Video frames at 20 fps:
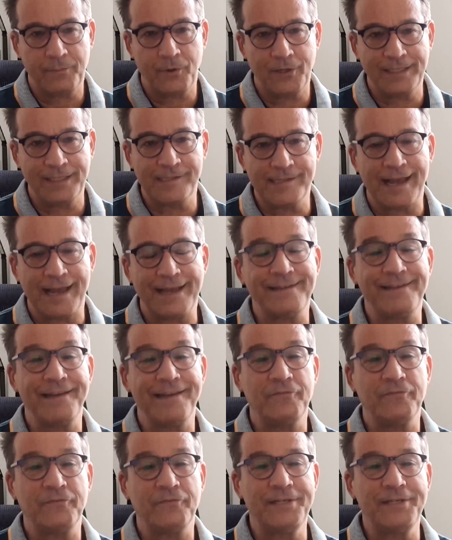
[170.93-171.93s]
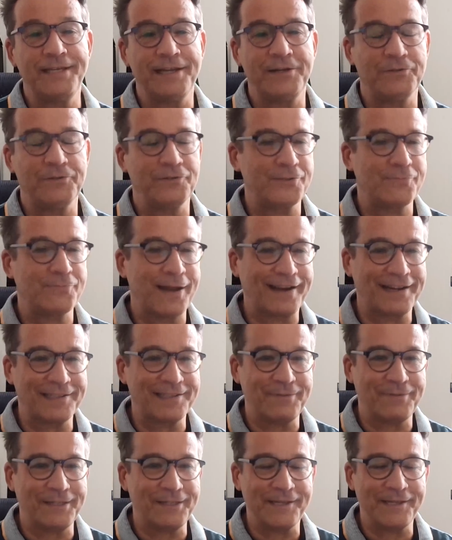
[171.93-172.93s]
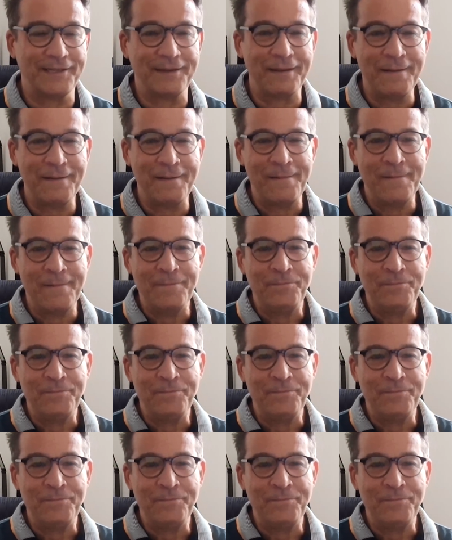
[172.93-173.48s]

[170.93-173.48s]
Polizei telefoniert. Und es war ganz witzig,